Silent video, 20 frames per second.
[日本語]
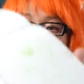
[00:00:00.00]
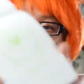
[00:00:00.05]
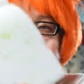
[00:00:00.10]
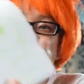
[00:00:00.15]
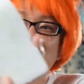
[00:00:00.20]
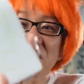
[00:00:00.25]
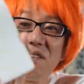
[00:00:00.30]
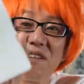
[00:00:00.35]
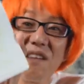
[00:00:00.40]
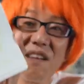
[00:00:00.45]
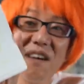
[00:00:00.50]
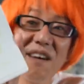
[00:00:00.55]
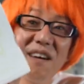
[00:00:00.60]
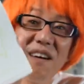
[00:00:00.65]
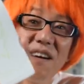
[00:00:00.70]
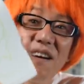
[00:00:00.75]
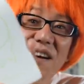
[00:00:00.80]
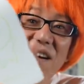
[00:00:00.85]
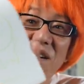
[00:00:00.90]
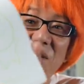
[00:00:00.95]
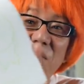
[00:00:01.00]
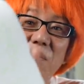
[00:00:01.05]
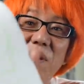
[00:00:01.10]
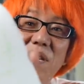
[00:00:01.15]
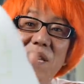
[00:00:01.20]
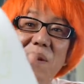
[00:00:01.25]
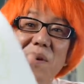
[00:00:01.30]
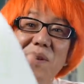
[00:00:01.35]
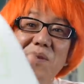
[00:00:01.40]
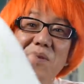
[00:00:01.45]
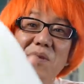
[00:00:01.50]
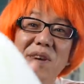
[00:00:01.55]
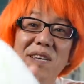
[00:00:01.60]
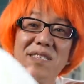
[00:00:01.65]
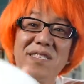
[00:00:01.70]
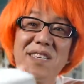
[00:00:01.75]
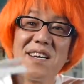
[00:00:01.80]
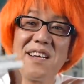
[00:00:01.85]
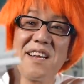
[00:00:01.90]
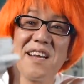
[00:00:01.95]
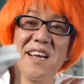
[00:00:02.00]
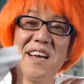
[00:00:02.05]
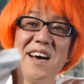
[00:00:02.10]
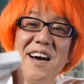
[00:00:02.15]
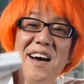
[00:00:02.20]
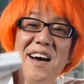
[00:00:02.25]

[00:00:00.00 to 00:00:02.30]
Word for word: 見えるかな、目玉の親父がね